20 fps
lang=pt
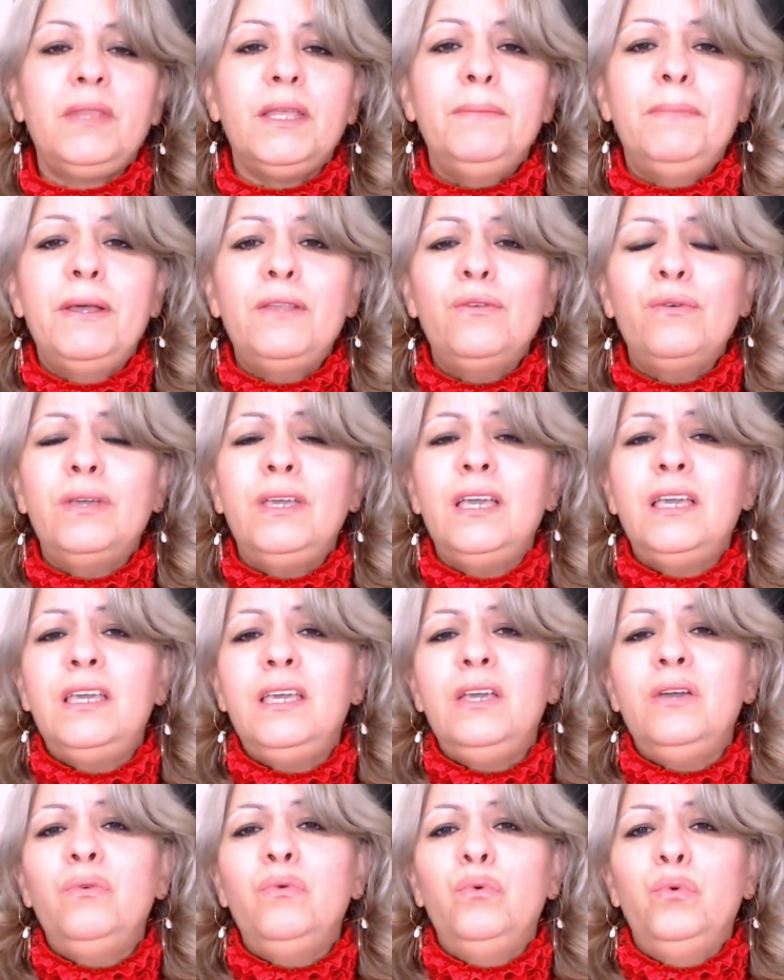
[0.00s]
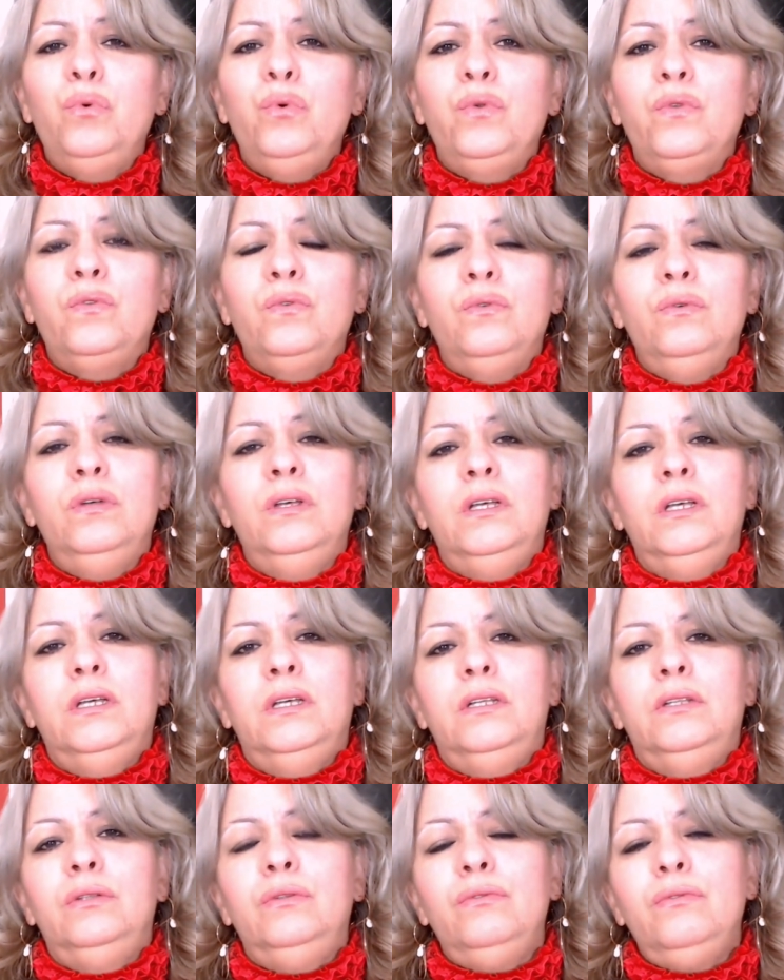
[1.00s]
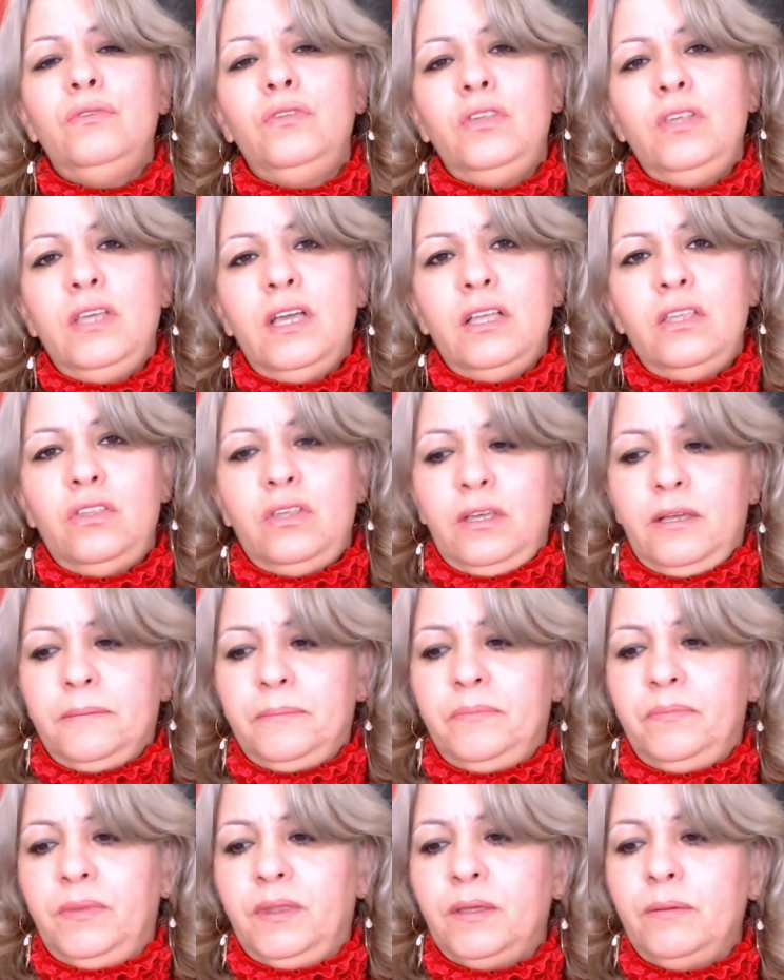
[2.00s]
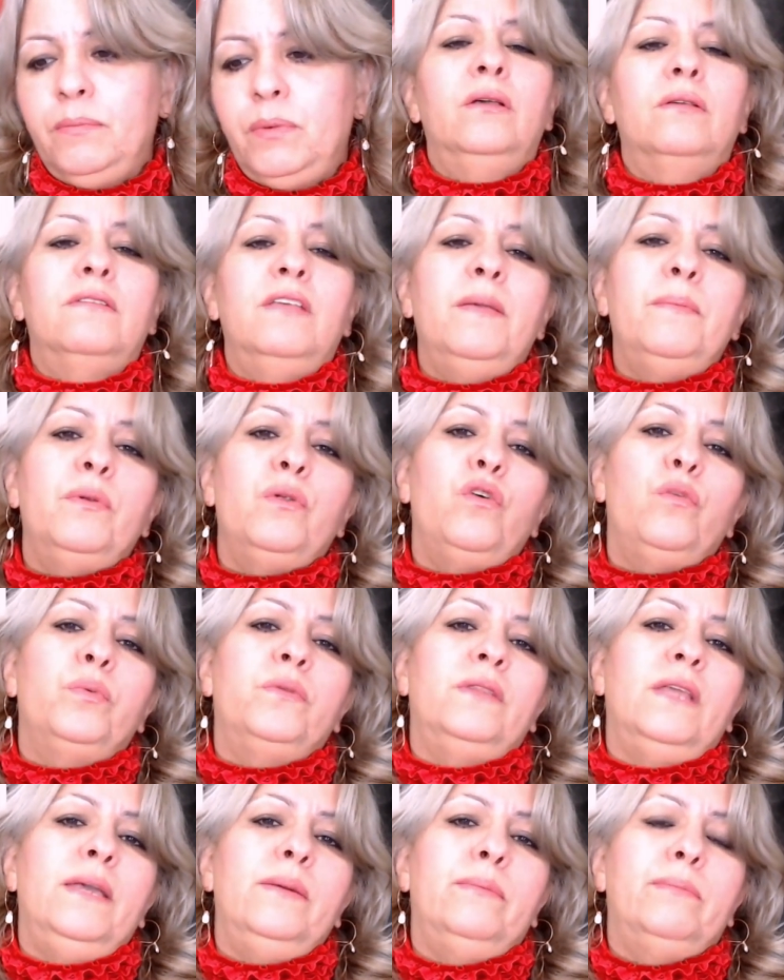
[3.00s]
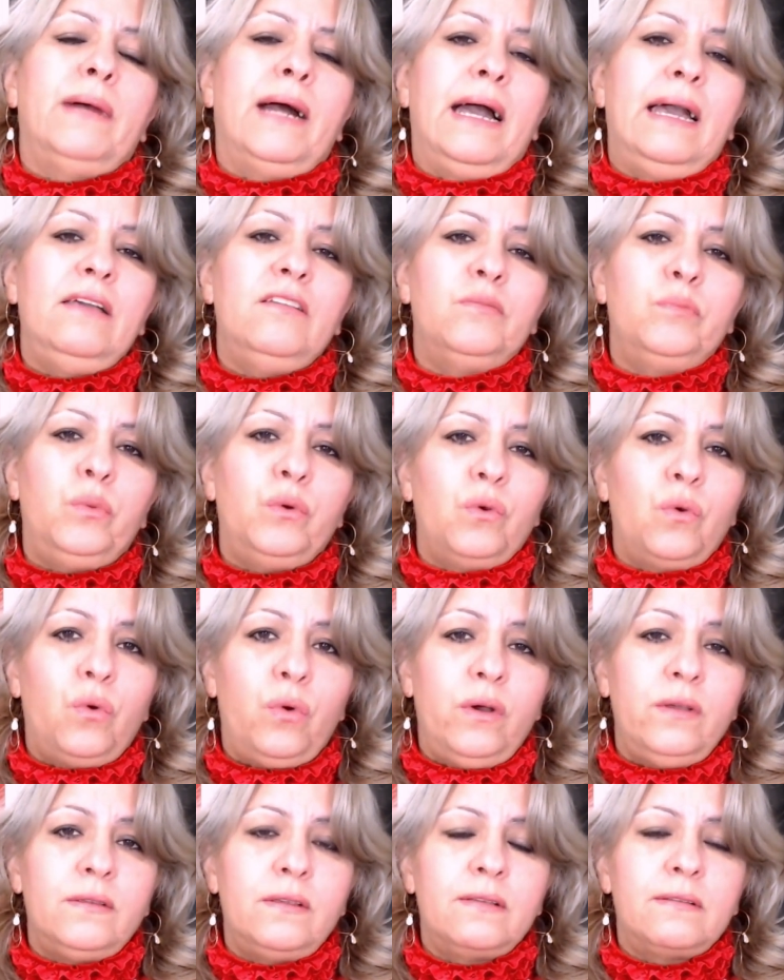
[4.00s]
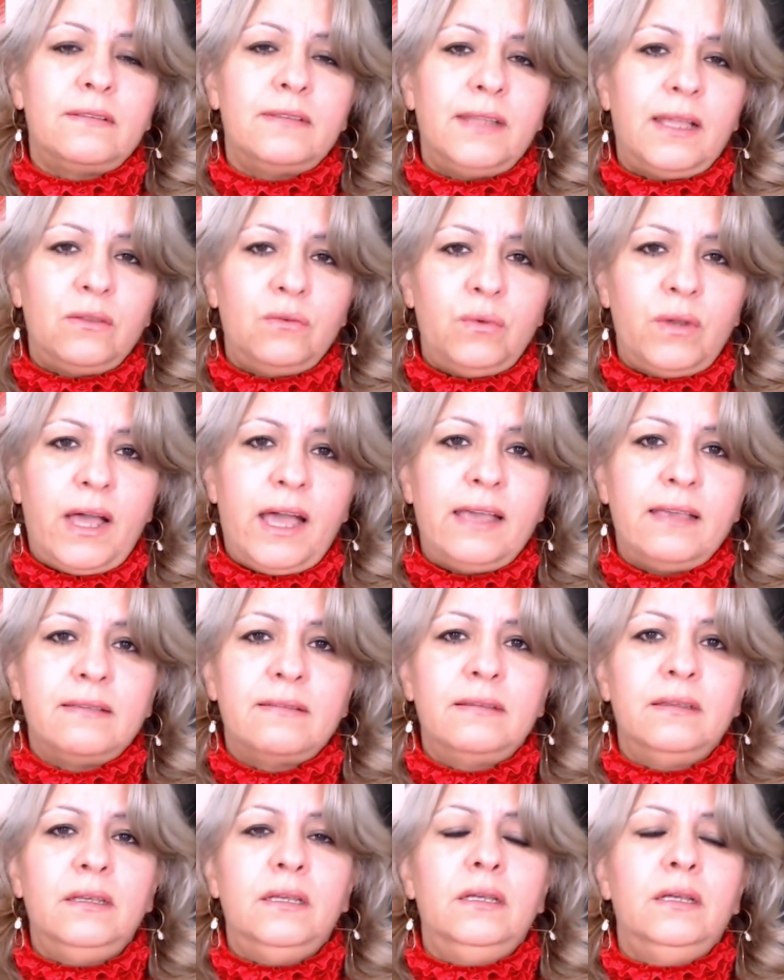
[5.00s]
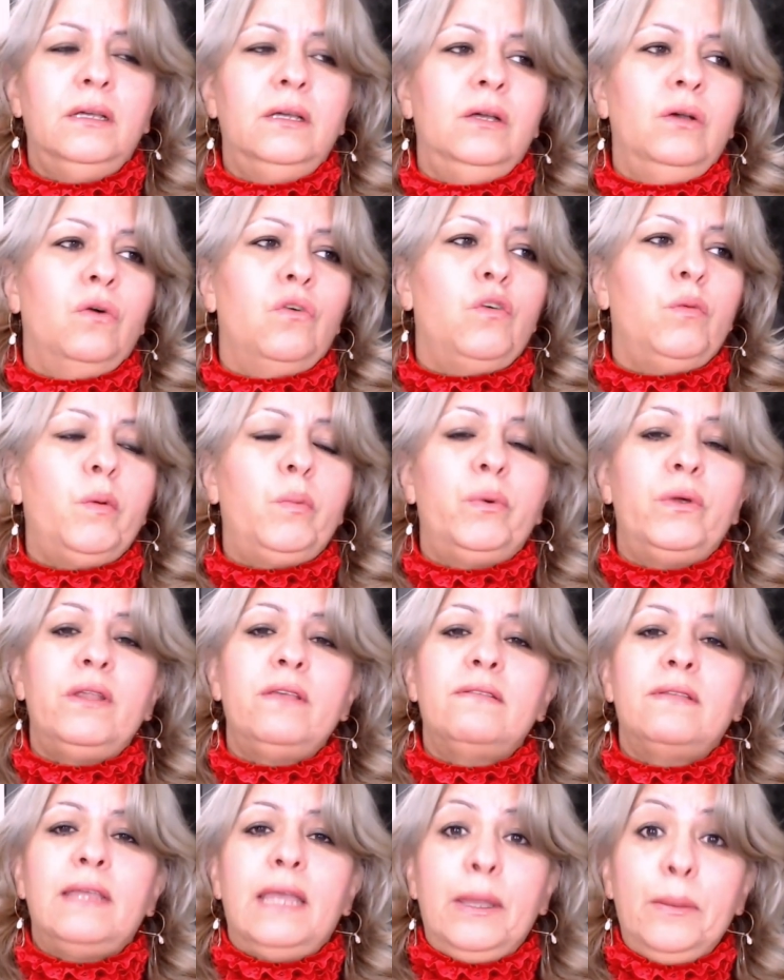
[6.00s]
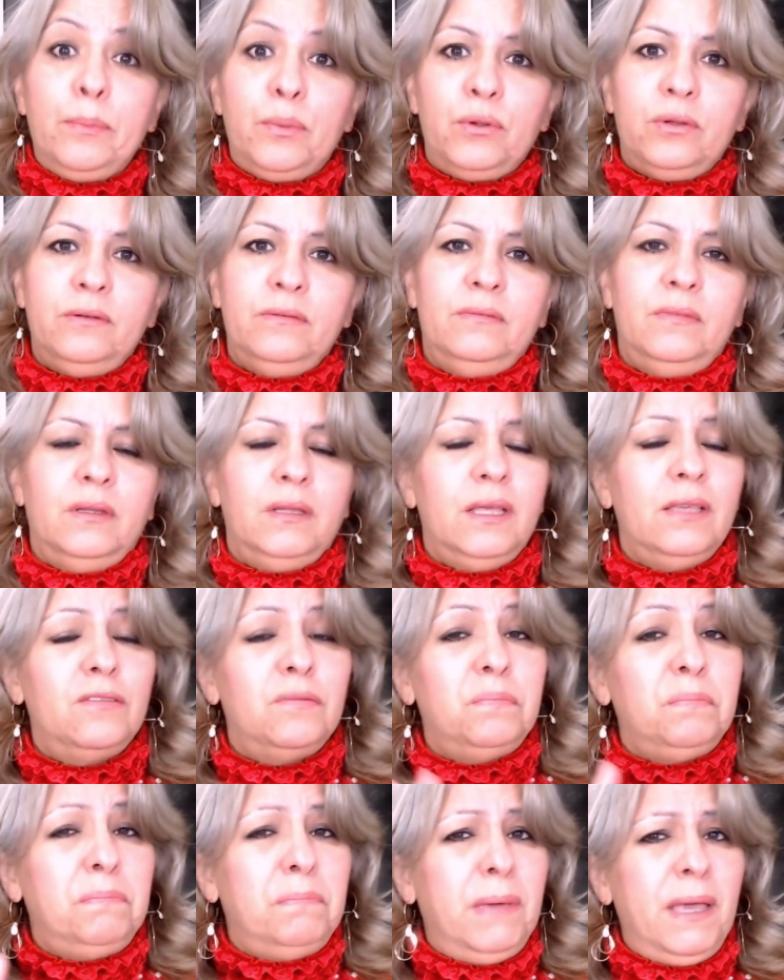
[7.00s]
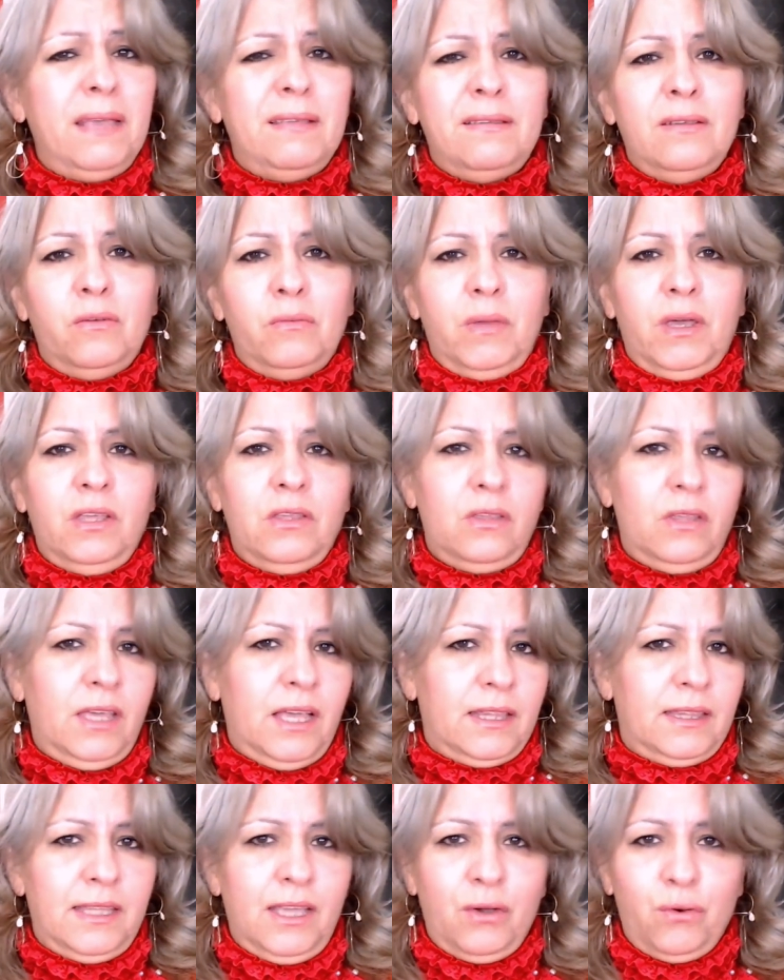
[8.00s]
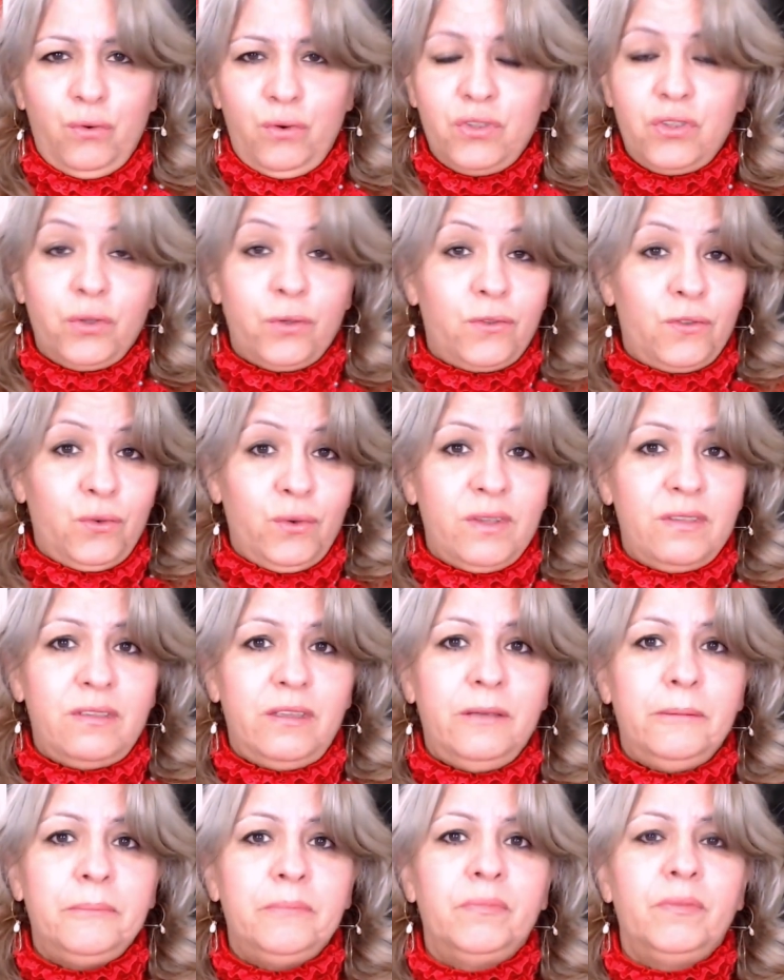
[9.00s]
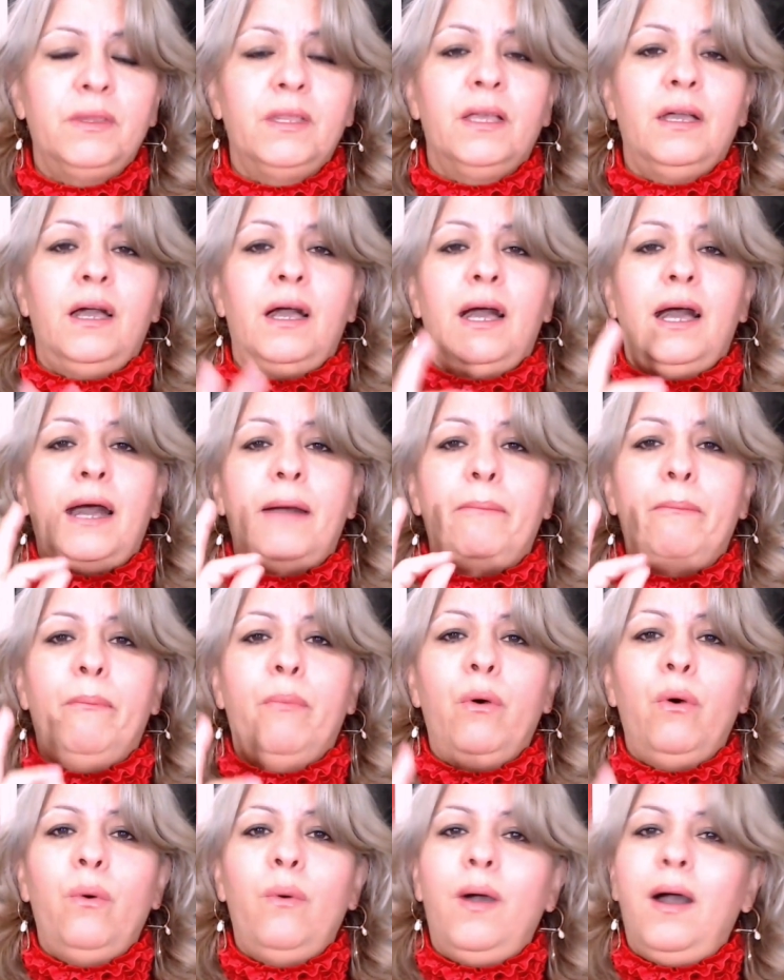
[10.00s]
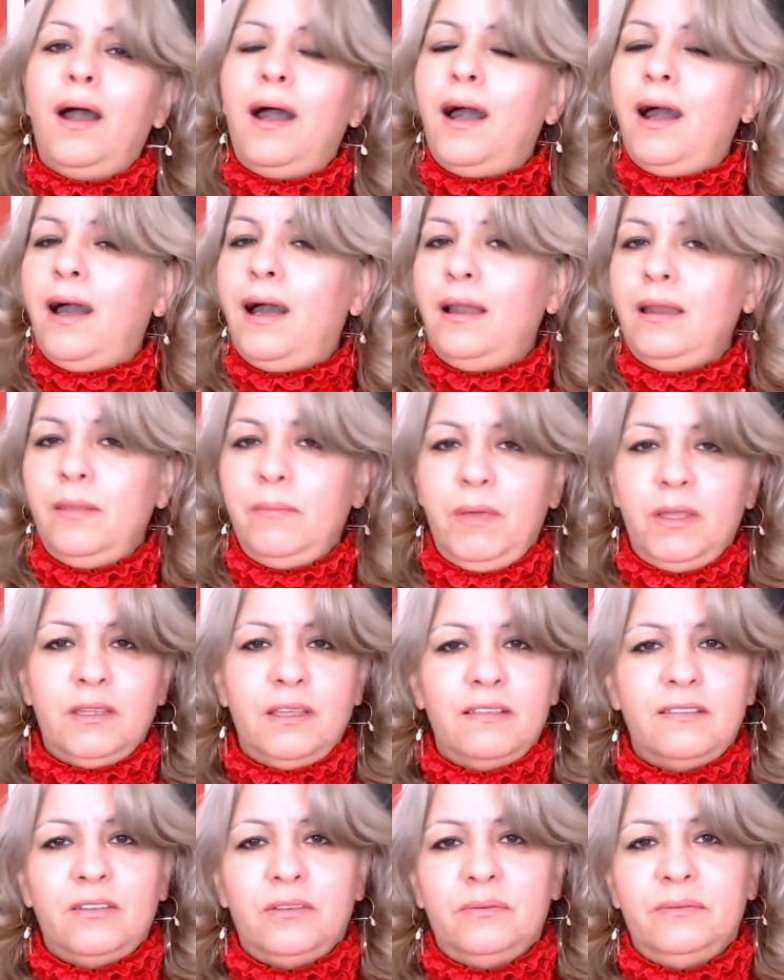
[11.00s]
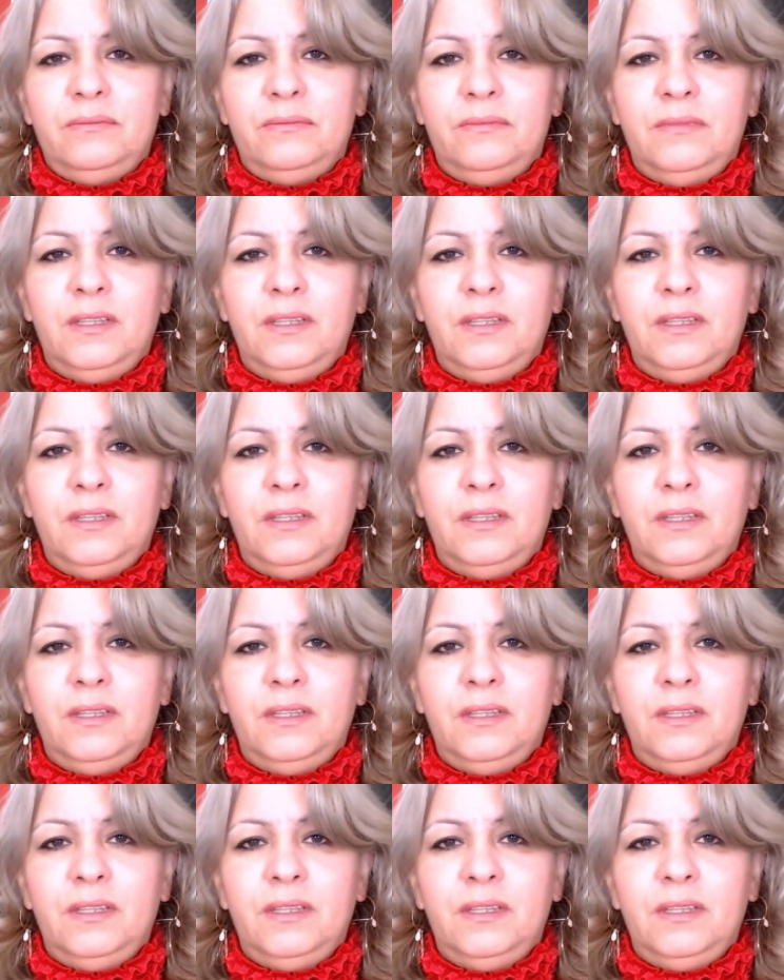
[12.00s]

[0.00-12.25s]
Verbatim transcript: Mas o que, que eu uso no dia a dia? Sempre optei mais por coisas naturais, como por exemplo, especialmente e até hoje eu sou assim, a boa alimentação.